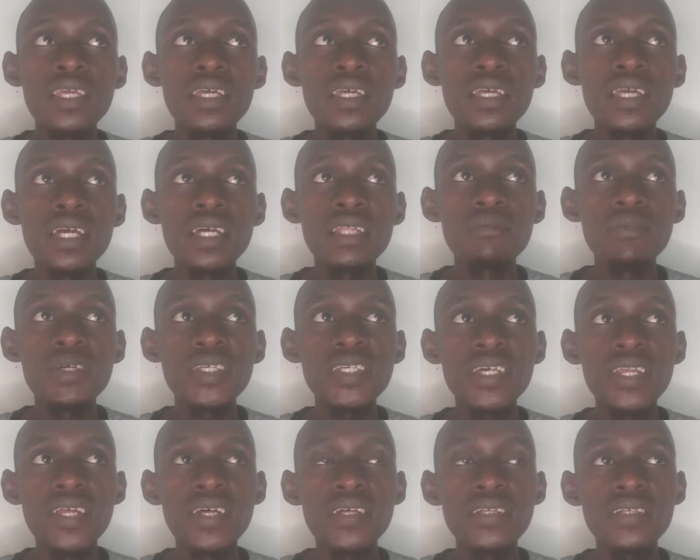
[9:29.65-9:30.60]
يعني
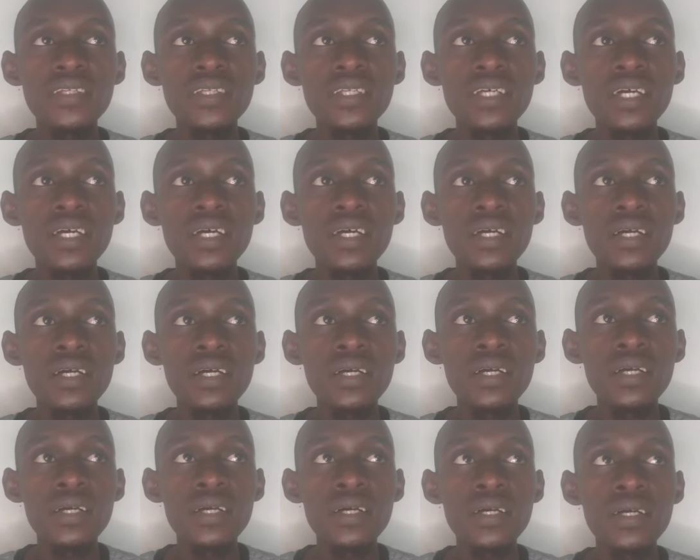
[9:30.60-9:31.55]
مثلا
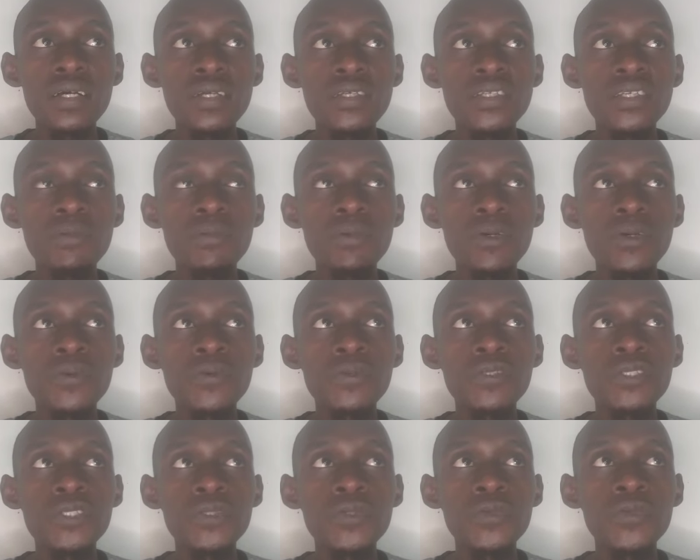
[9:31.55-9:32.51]
آه، زي ما أقول
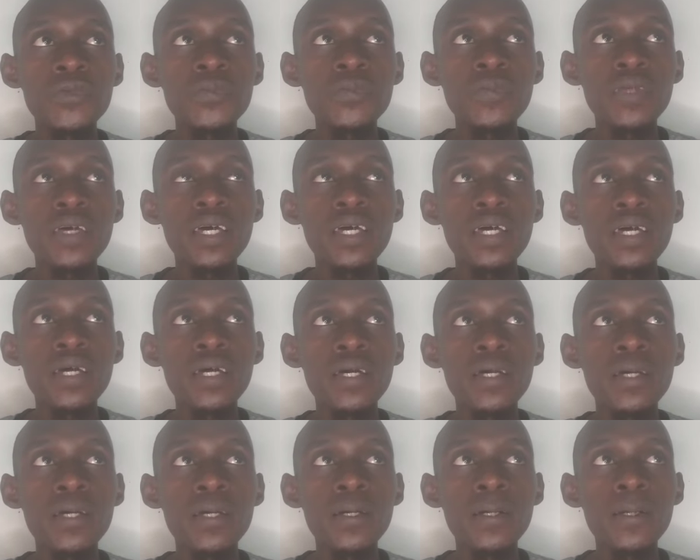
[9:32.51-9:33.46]
شنو
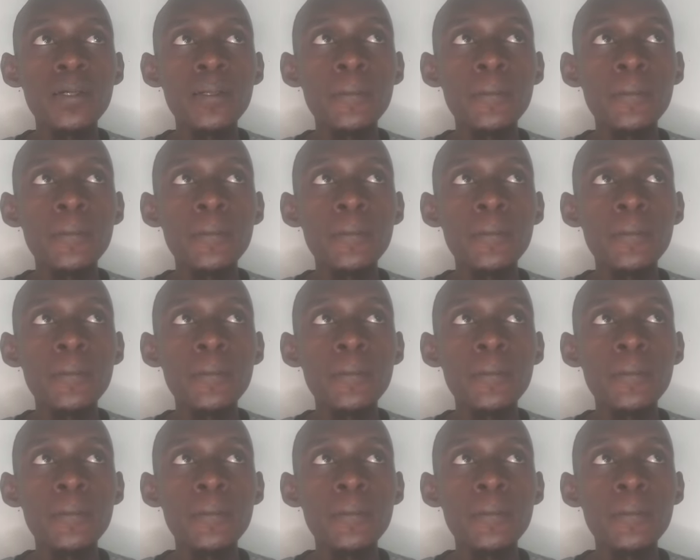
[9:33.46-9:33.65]
آه